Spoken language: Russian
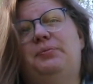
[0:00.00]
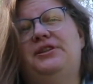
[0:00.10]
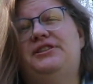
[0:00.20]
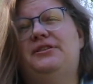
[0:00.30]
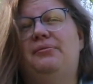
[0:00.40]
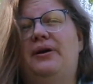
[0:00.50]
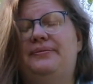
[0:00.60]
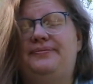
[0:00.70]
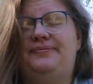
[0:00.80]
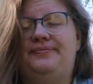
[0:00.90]

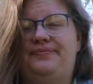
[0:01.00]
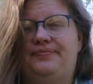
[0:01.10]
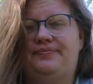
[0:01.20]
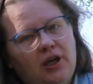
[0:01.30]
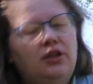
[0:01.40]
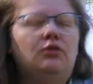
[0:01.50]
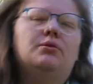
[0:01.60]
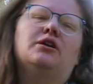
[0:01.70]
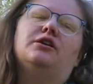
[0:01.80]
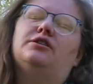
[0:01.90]
спасибо. И она у
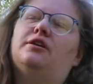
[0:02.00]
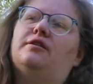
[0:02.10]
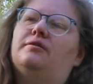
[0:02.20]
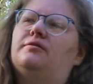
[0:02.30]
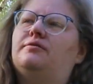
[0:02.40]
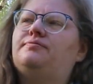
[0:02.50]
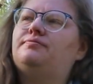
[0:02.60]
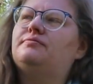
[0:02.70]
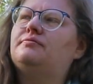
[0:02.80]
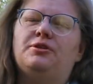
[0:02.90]
меня как-то э,
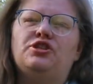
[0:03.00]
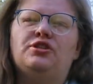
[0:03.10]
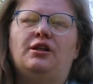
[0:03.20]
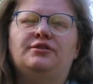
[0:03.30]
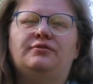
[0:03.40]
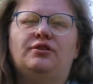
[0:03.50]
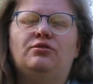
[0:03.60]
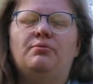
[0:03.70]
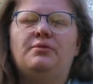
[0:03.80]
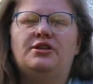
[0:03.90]
прочиталась в
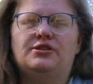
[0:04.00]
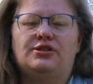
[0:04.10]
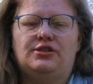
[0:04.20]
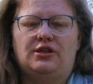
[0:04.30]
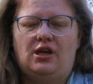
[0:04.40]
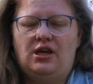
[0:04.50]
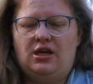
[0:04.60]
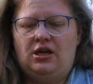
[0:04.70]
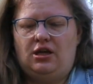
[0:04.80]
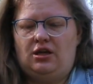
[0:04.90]
одном месяце
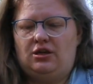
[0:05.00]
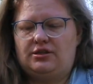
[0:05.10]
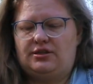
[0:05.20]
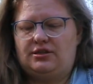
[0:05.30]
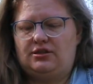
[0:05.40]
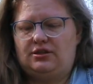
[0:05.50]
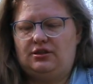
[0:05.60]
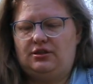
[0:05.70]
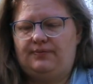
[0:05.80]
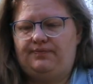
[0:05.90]
с
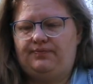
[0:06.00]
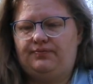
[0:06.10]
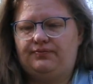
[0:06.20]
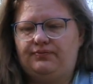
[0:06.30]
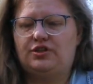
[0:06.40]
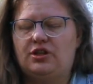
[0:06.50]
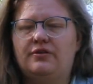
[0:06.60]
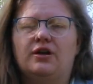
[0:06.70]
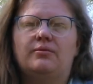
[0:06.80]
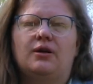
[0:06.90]
э,
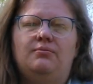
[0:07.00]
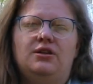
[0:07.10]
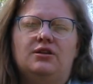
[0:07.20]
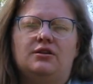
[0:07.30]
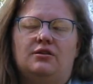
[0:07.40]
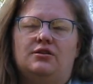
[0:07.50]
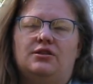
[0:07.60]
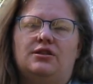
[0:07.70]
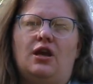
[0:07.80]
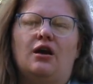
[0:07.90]
человеком комбине
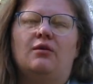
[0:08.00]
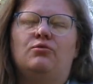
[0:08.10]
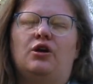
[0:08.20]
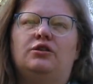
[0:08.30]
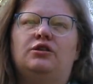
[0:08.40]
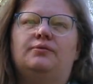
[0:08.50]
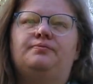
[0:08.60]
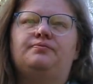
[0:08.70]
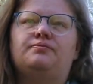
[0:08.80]
Саяка Мурата.